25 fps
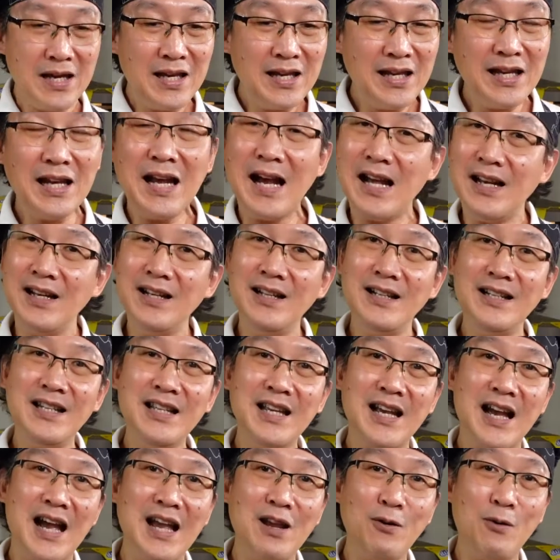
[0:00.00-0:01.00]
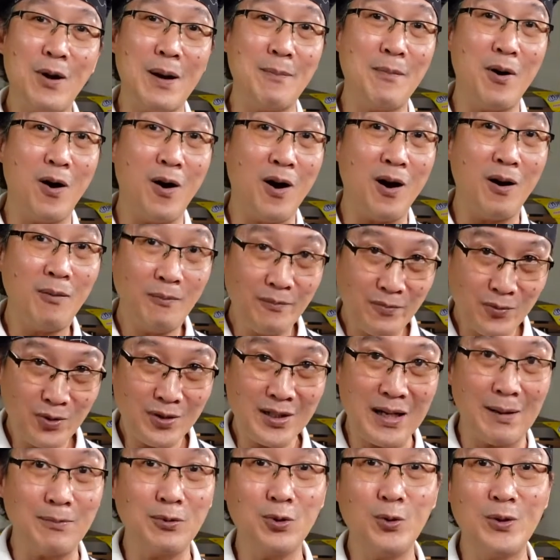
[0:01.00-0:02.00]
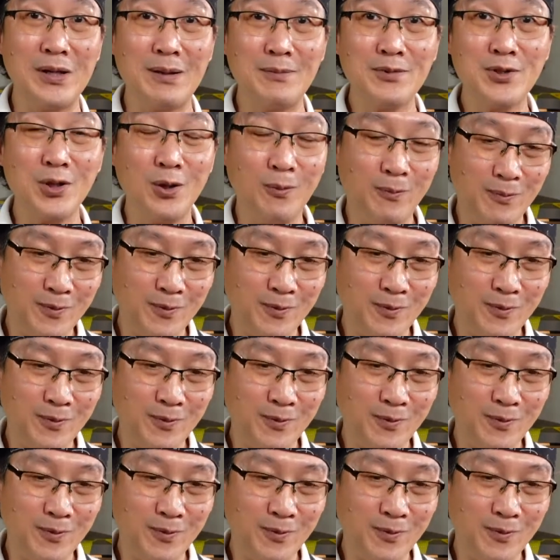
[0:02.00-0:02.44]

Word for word: อีกอันนึงที่จะให้ความหอมกับตัวน้ำซุป